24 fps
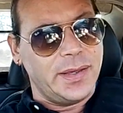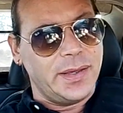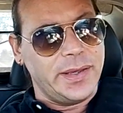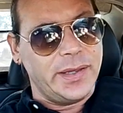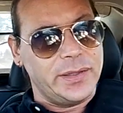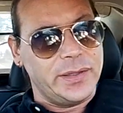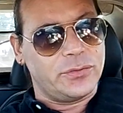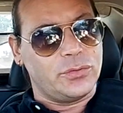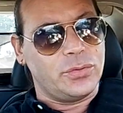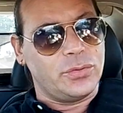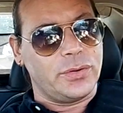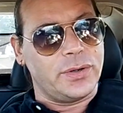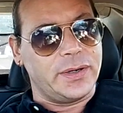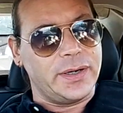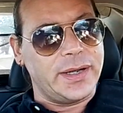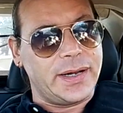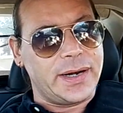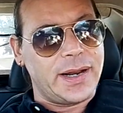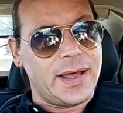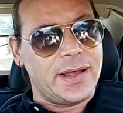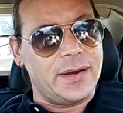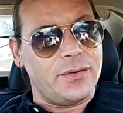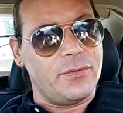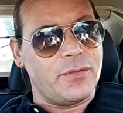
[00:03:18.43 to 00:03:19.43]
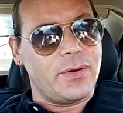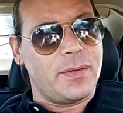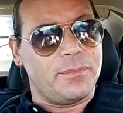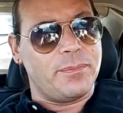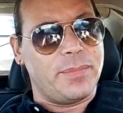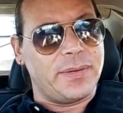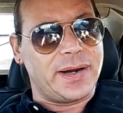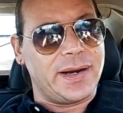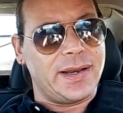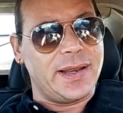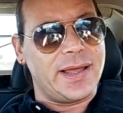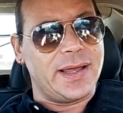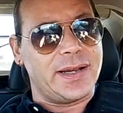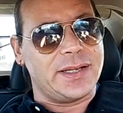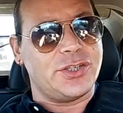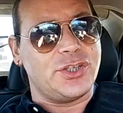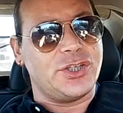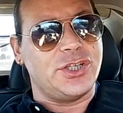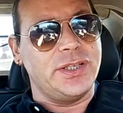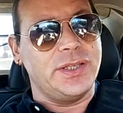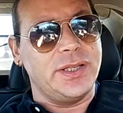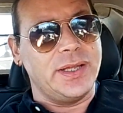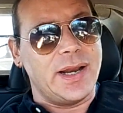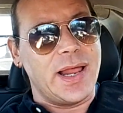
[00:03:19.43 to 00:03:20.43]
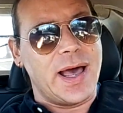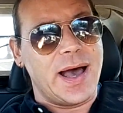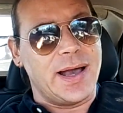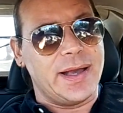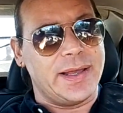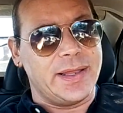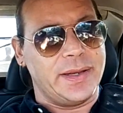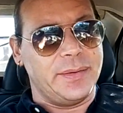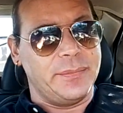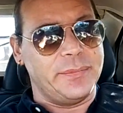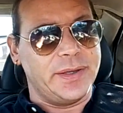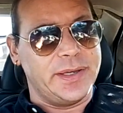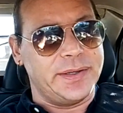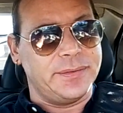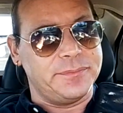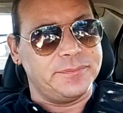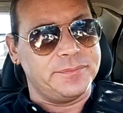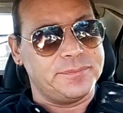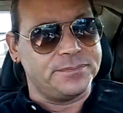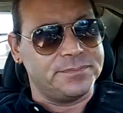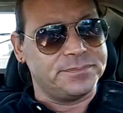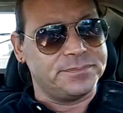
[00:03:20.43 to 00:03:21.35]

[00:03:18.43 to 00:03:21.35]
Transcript: e torneranno a parlarci di lacrime